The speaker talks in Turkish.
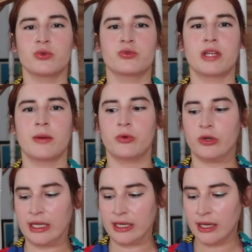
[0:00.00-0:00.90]
O yüzden
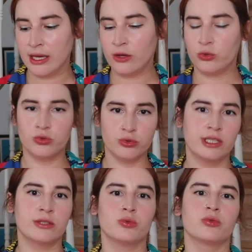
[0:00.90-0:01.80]
böyle
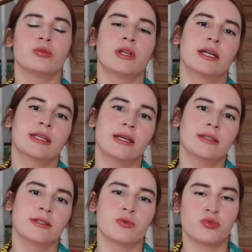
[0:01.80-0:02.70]
ürünleri uygularken
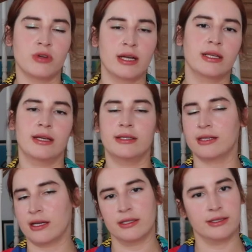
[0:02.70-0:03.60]
hani sürerken
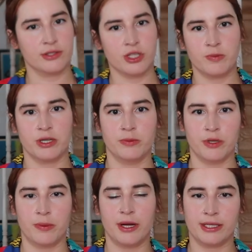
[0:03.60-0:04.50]
ya da artık cilt bakımı
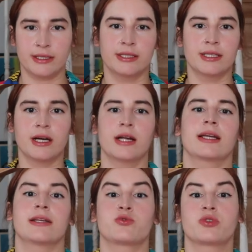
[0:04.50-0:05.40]
yaparken hani
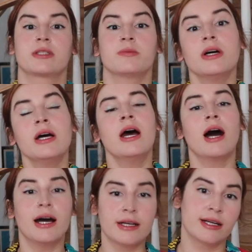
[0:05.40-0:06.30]
yıkarken suratıma
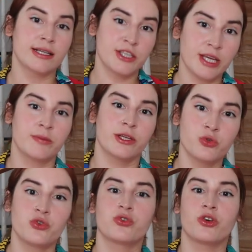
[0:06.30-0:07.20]
ara ara çekmeyi
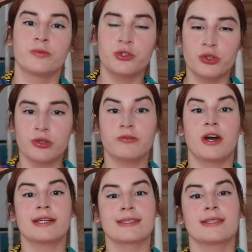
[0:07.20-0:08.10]
düşünüyorum diyorum ve
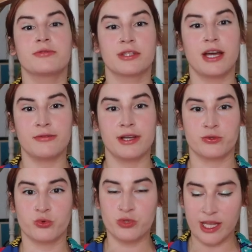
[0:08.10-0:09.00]
artık lafı daha
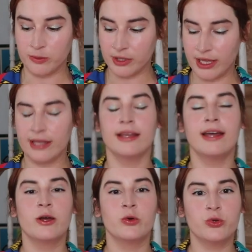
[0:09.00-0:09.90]
fazla uzatmadan
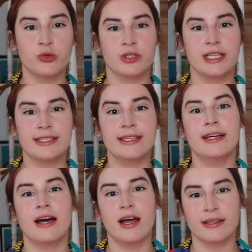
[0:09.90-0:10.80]

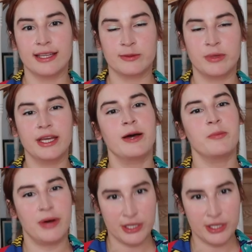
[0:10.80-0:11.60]
ürünleri anlatmaya